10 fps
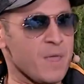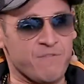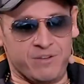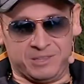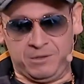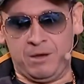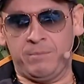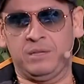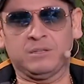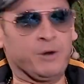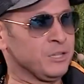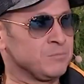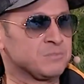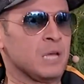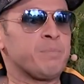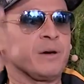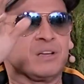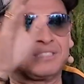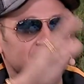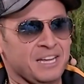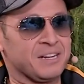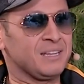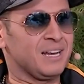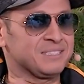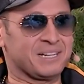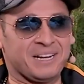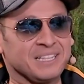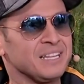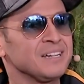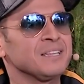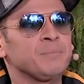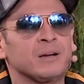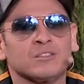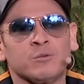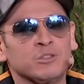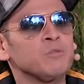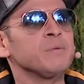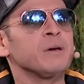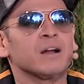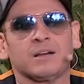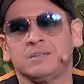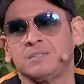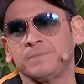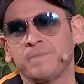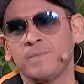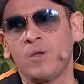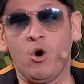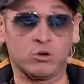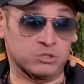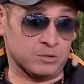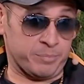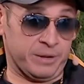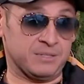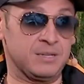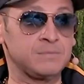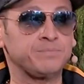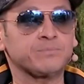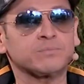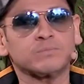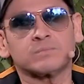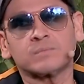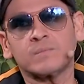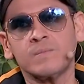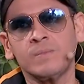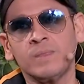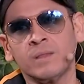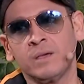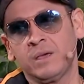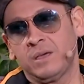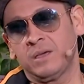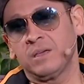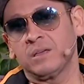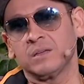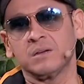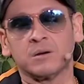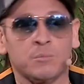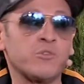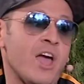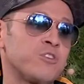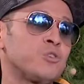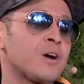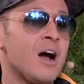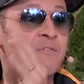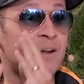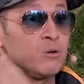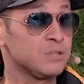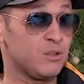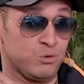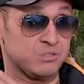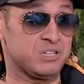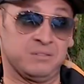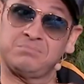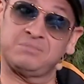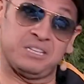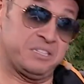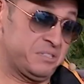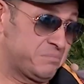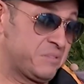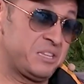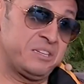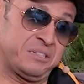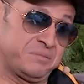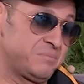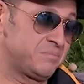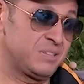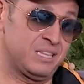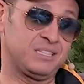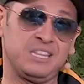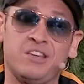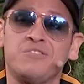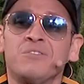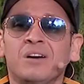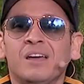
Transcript: efectivamente, bueno, te espero esta tarde a las 3 de la tarde para que tomes tu primera clase. Oh, sorpresa, eh, muy yo tocaba flauta dulce desde, desde, desde niño.